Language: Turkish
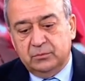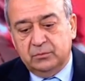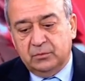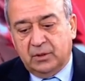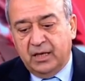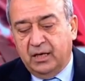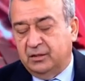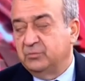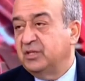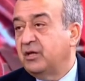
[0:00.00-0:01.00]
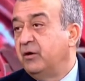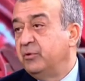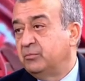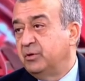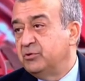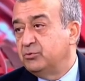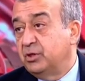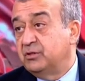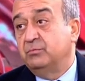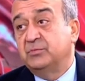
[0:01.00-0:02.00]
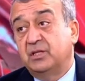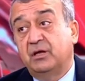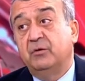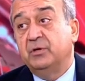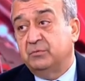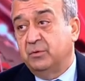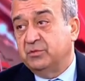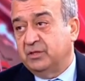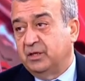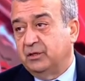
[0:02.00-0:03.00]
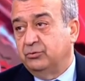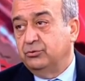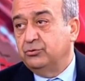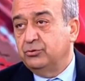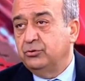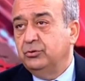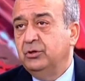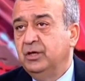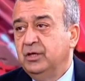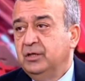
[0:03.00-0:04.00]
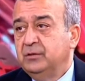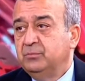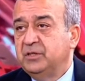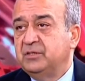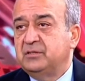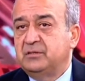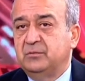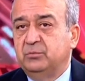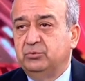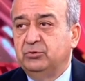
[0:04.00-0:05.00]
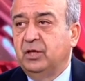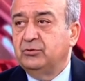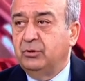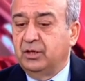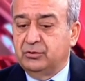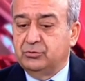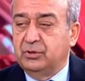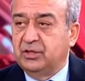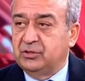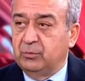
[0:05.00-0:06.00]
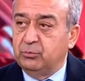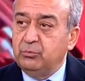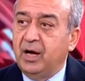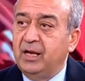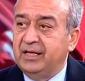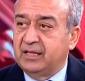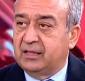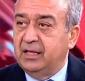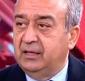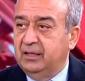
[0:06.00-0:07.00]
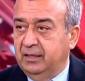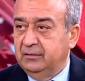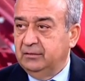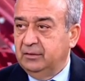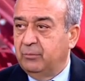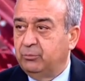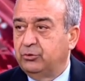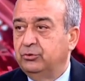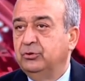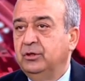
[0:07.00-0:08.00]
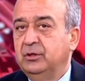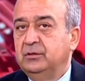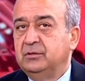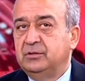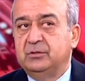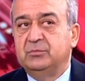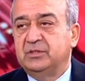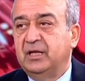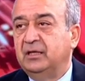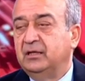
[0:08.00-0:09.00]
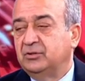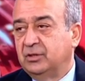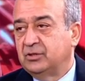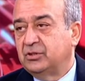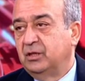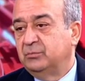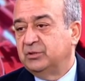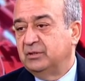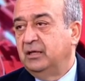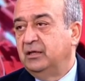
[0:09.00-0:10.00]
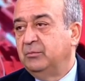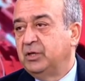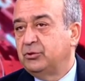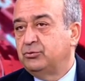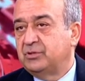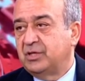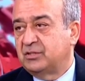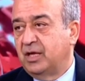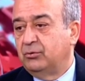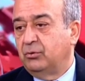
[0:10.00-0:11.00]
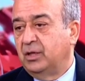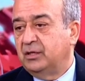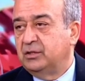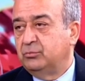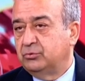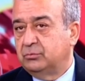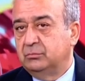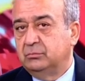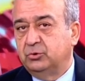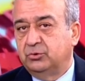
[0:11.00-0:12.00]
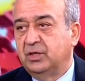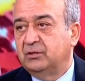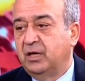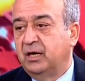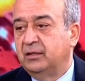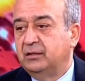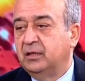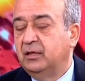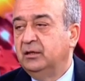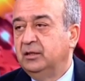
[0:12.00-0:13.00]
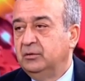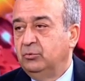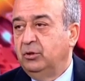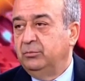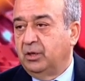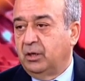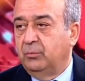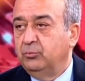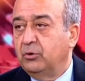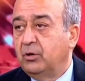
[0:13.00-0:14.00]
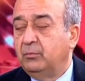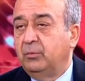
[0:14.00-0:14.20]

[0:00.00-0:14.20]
hayatımıza devam etmemiz, üretimimize devam etmemiz gerekiyor. Çünkü biz bundan sonraki süreçte bu maliyetlerle yani bugün işçimizin eline, çalışanımızın eline 580 dolar ki bu Türkiye tarihinde böyle bir rakam yok ama